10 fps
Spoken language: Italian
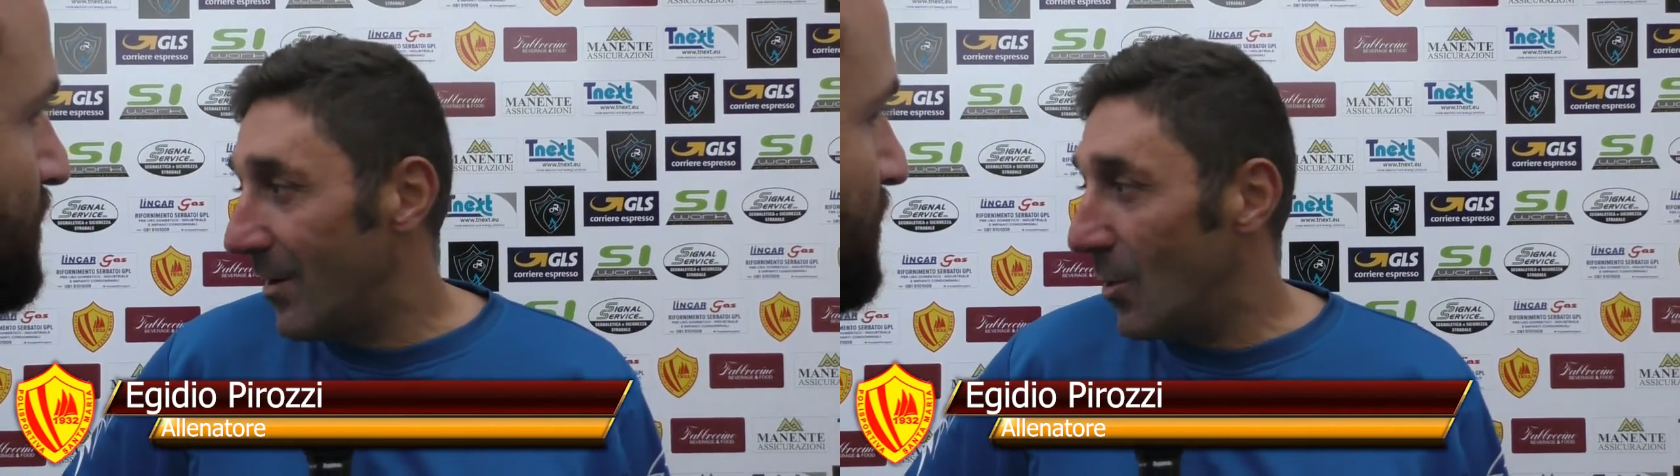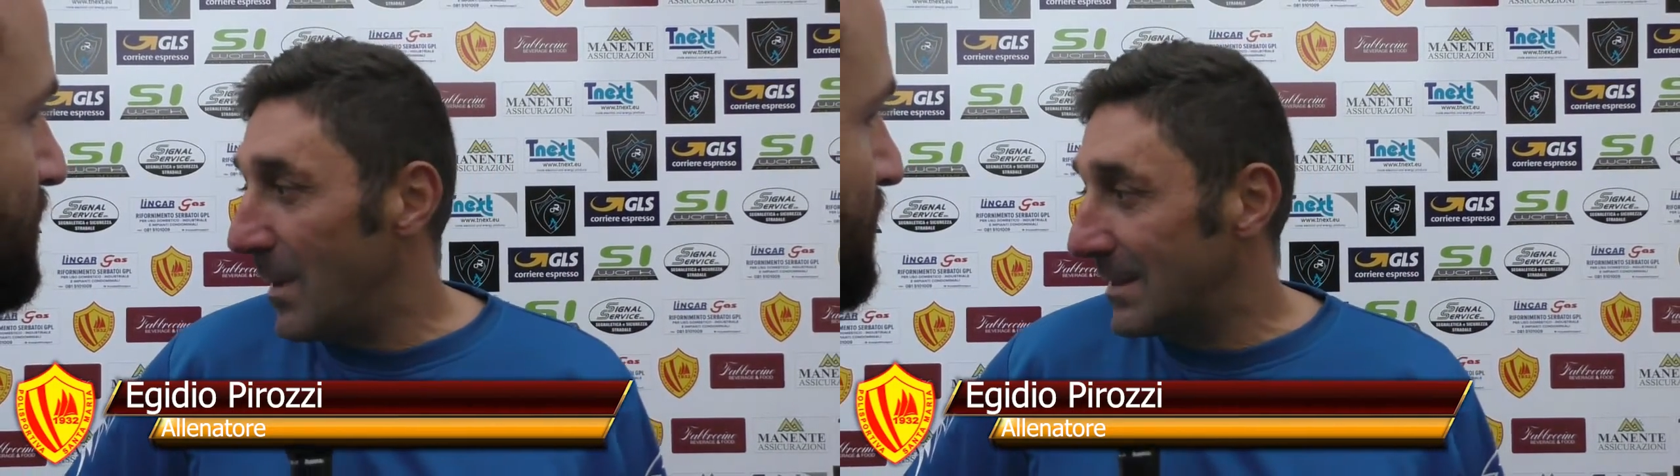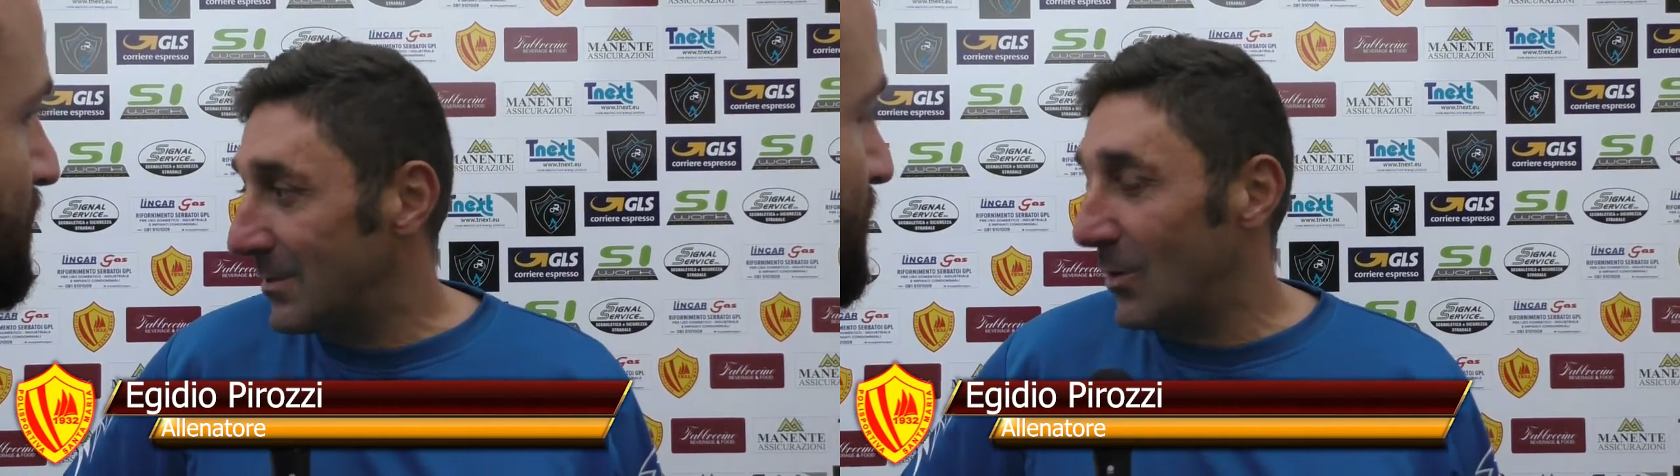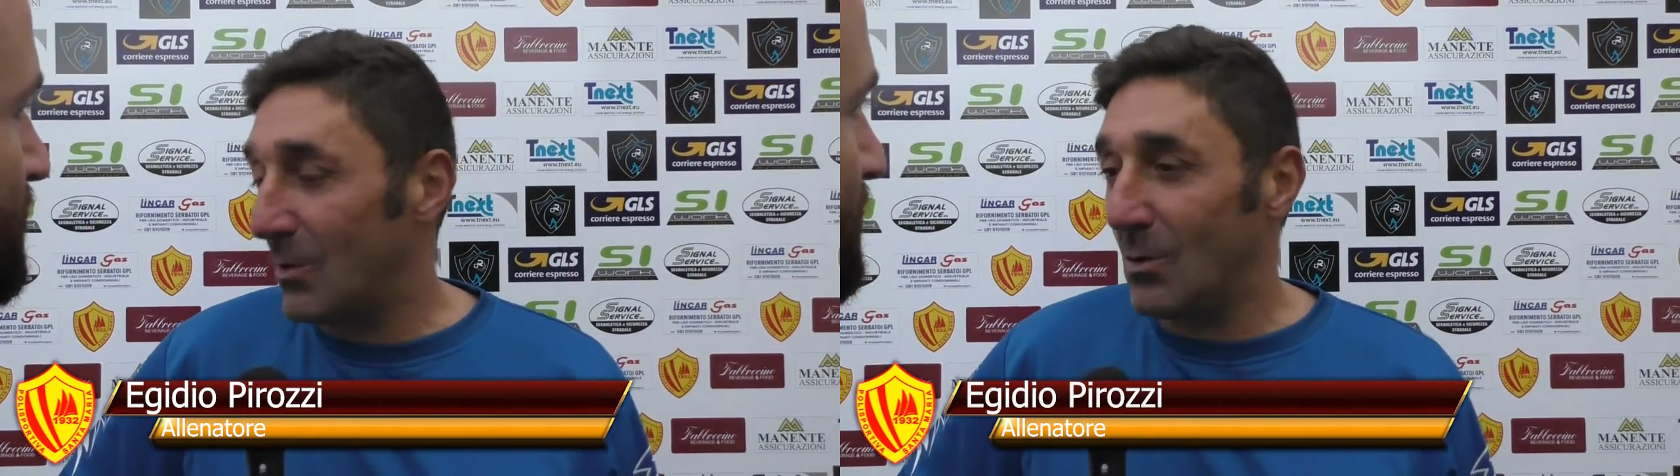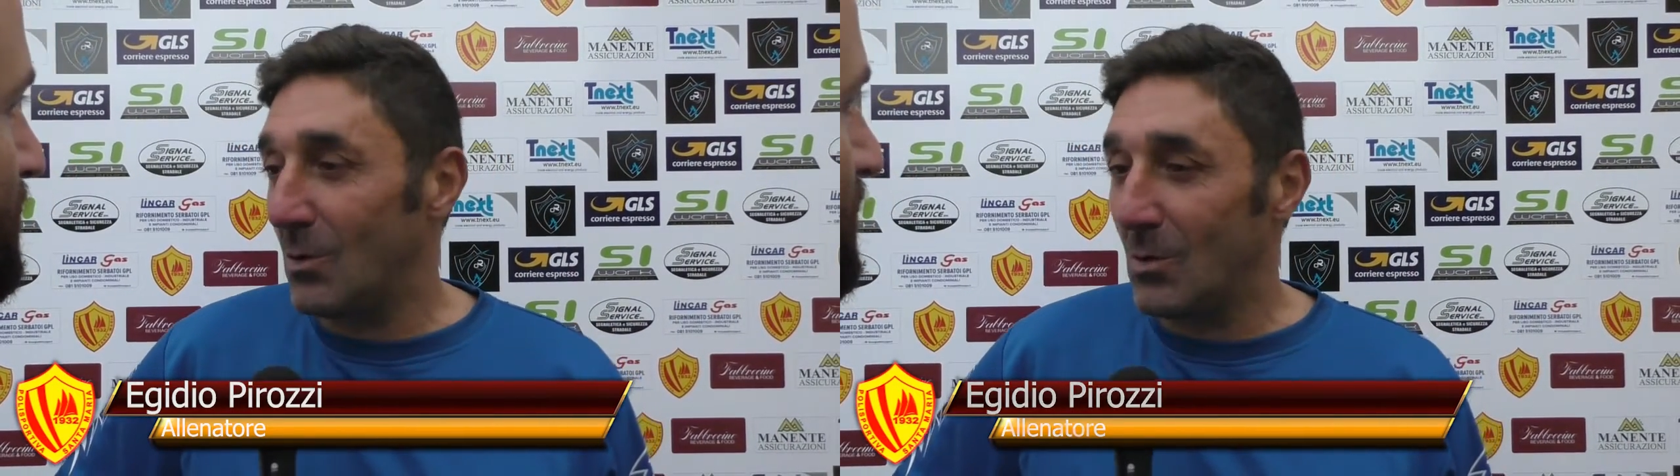come al
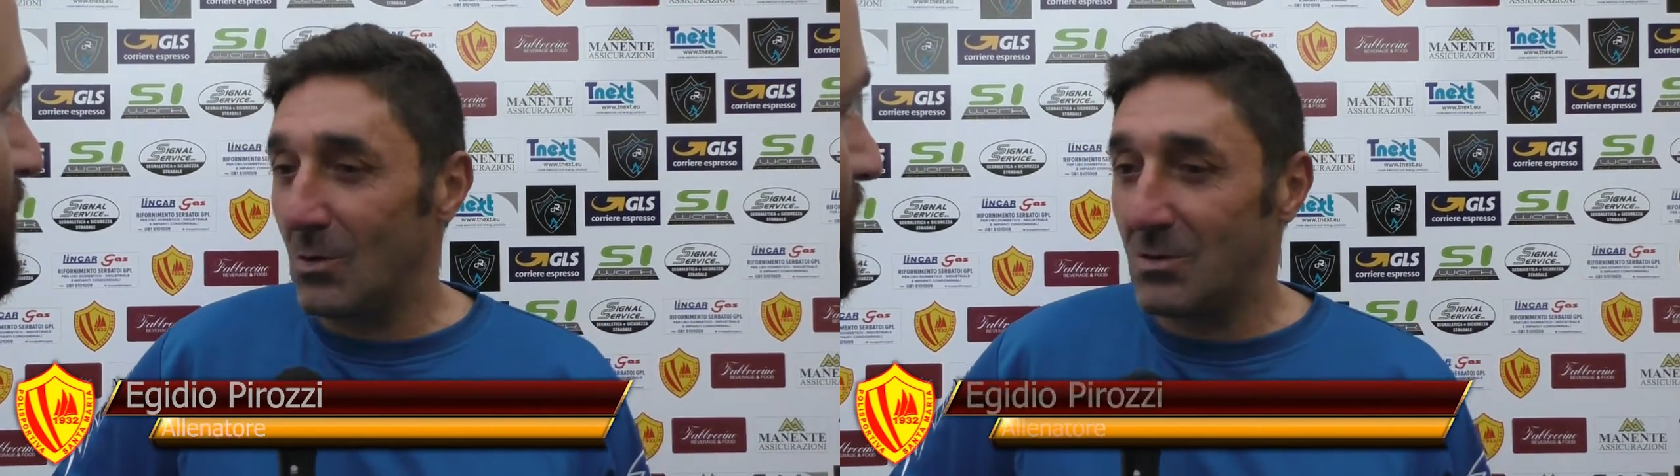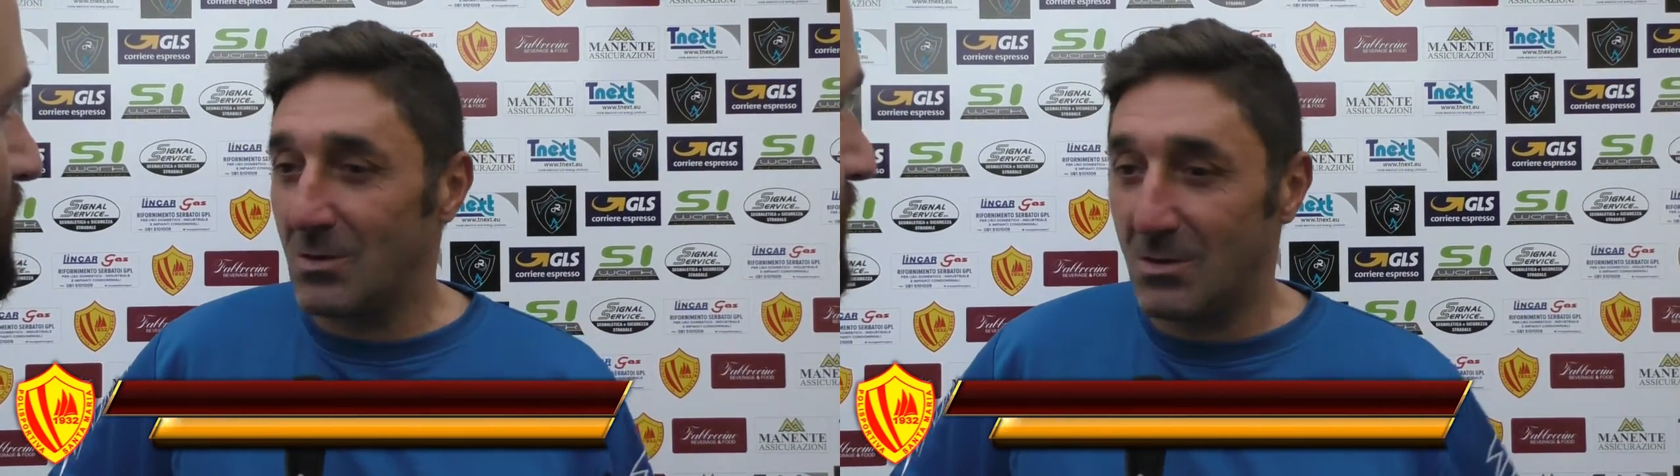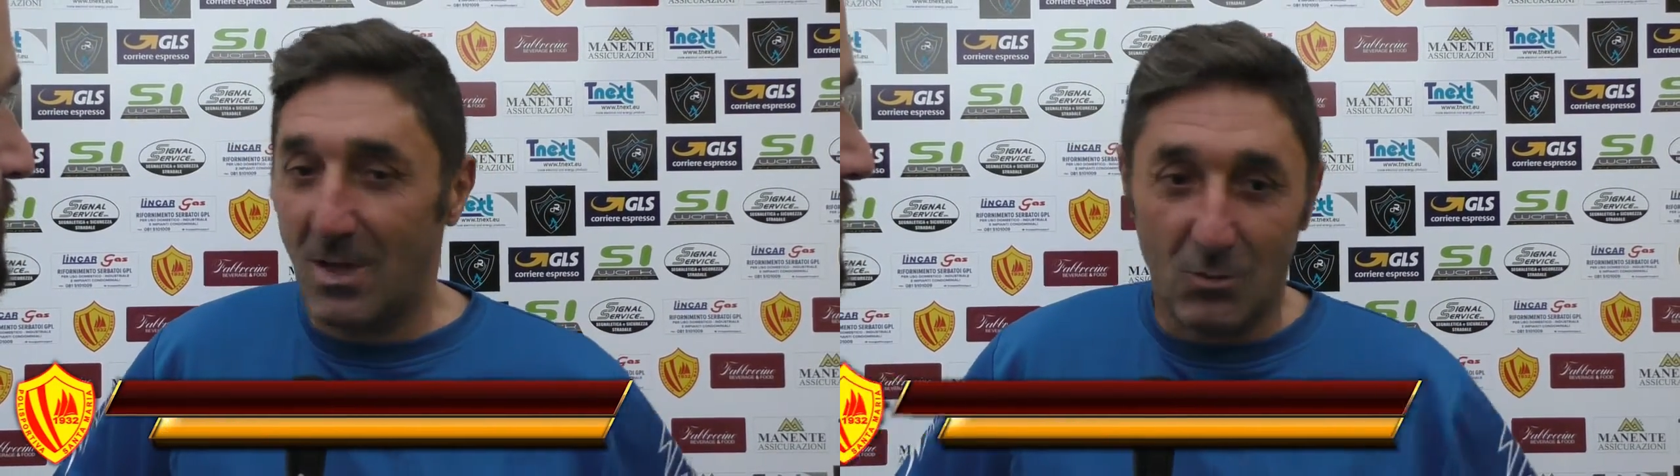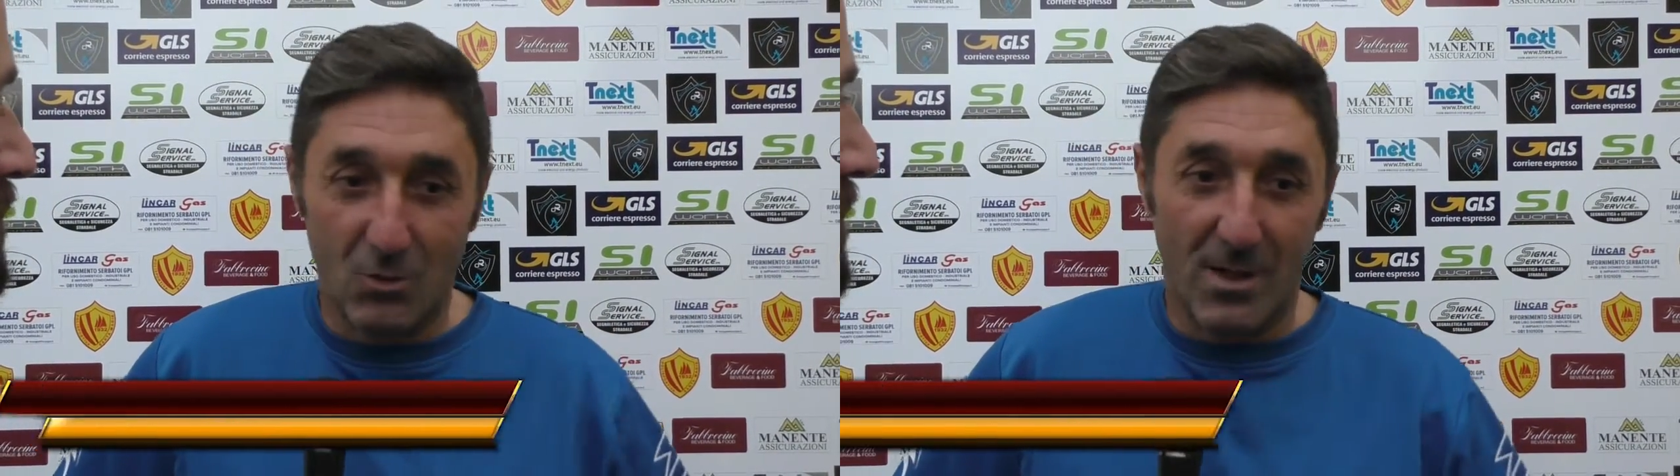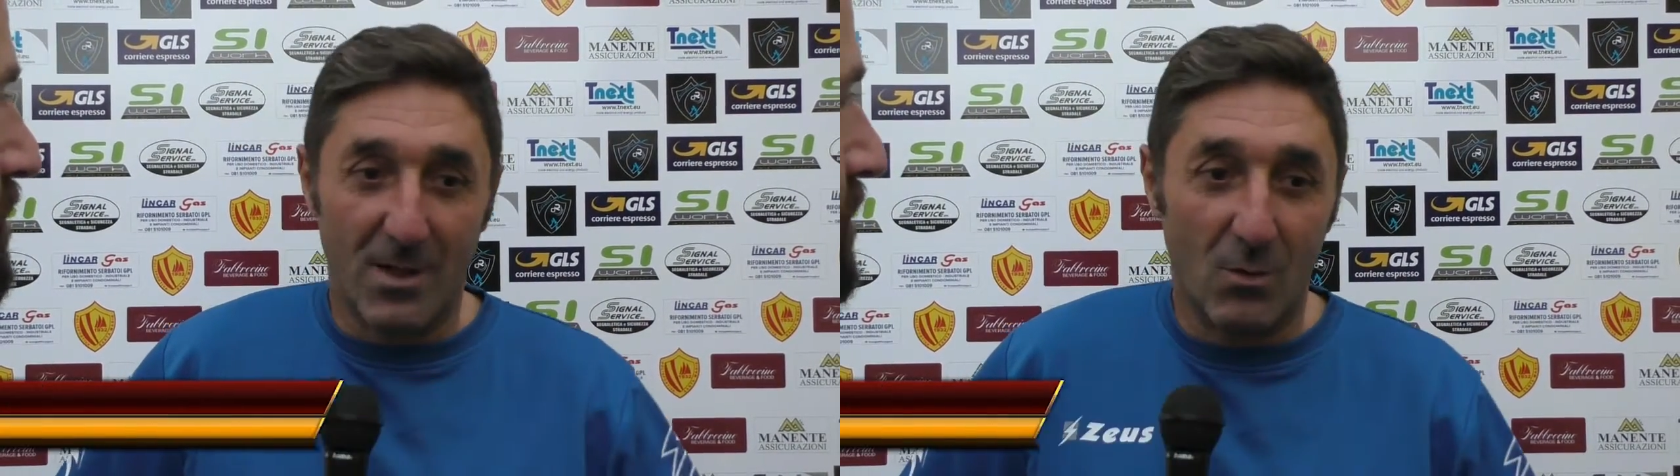solito ci sta
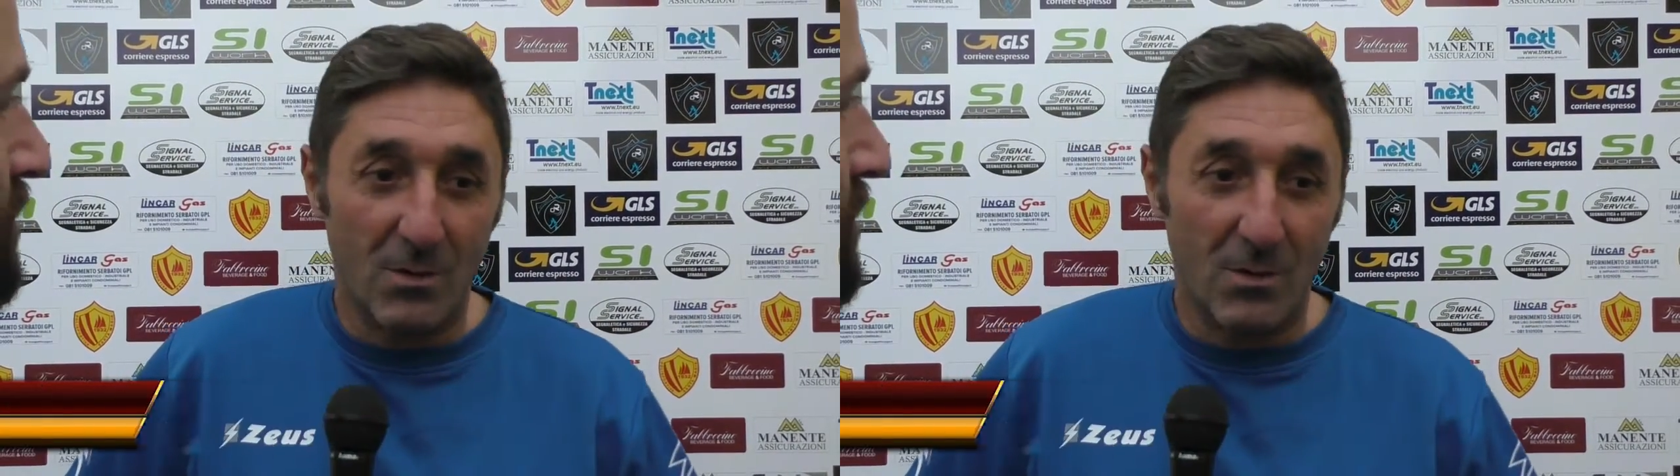succedendo in